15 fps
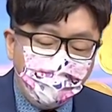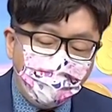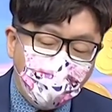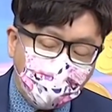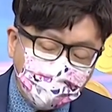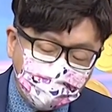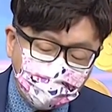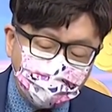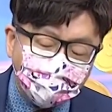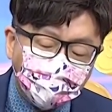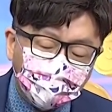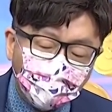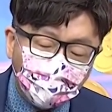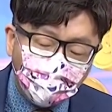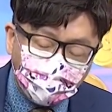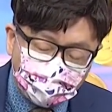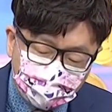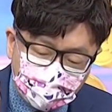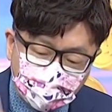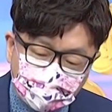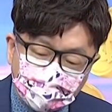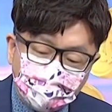盘氏之所以会
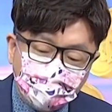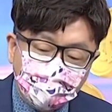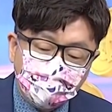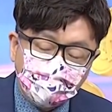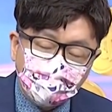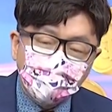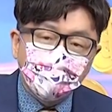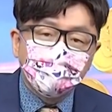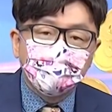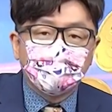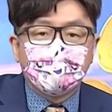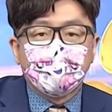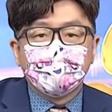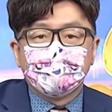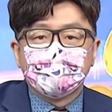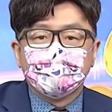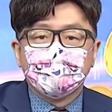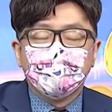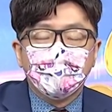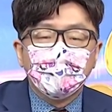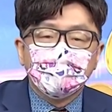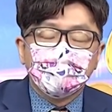抢，从什么时候开始？
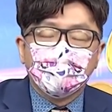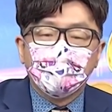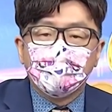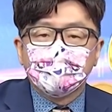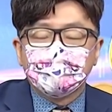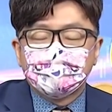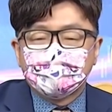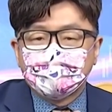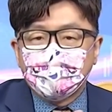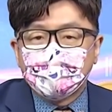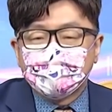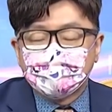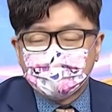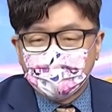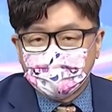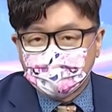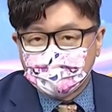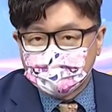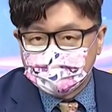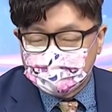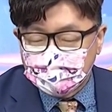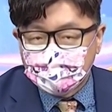从我上上
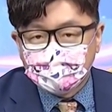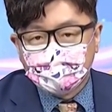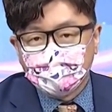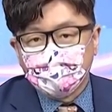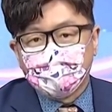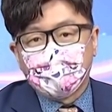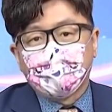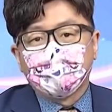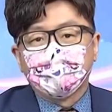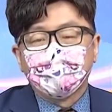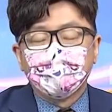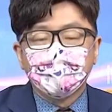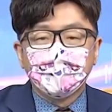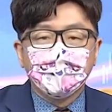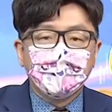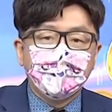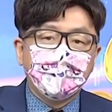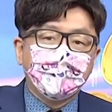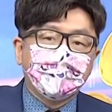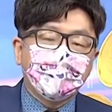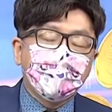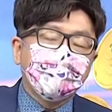个上个礼拜
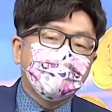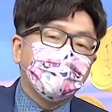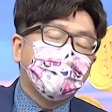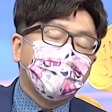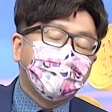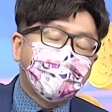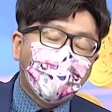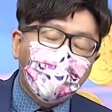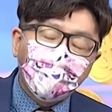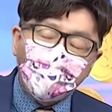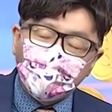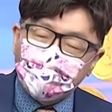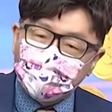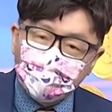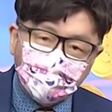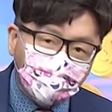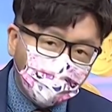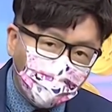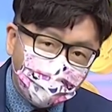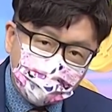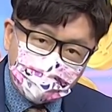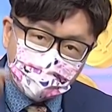告诉你，台北市的
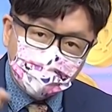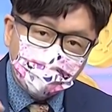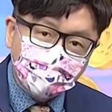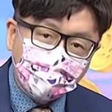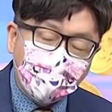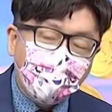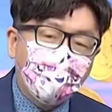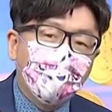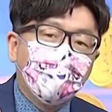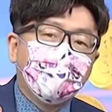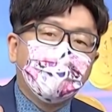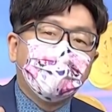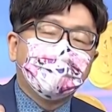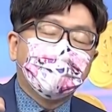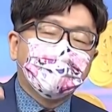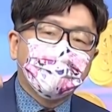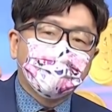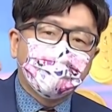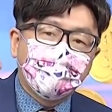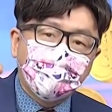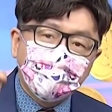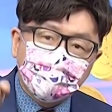公车，它后面那一张叫
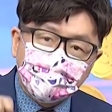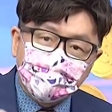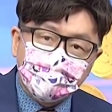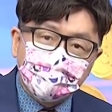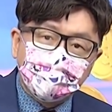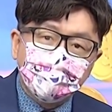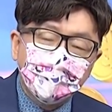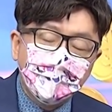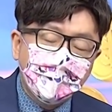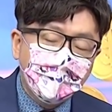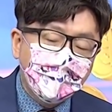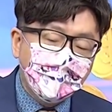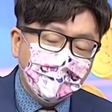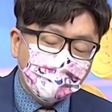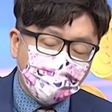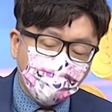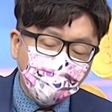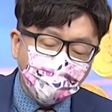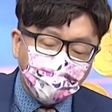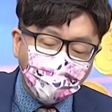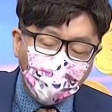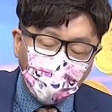做电子纸。从
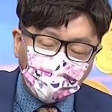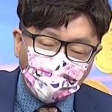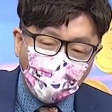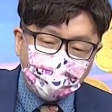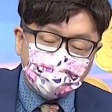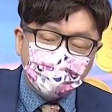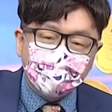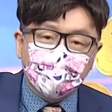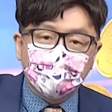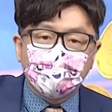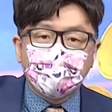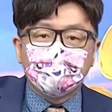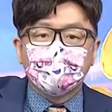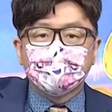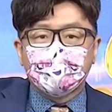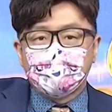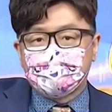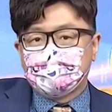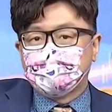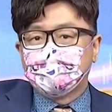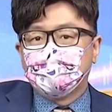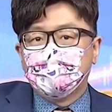元泰创新高那一刻开
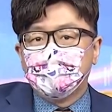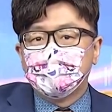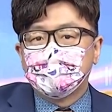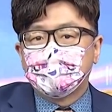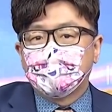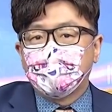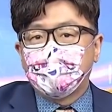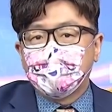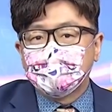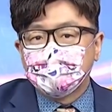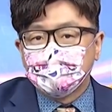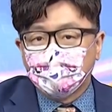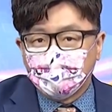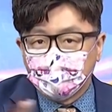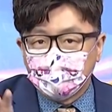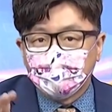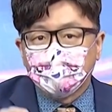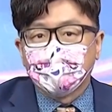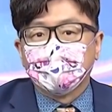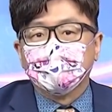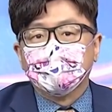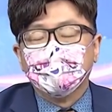始，整个盘市就活过
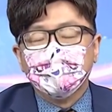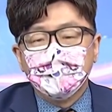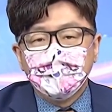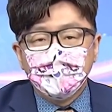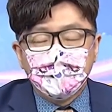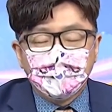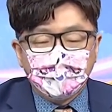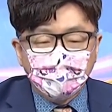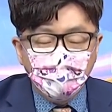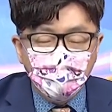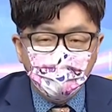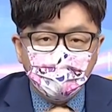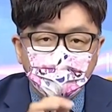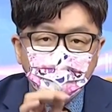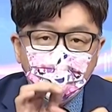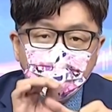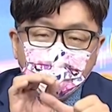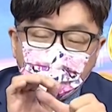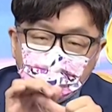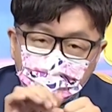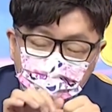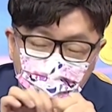来了。因为元泰
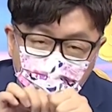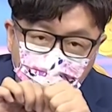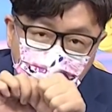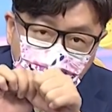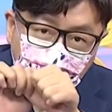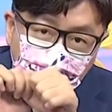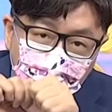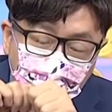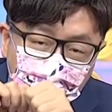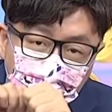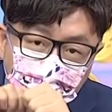敢创高，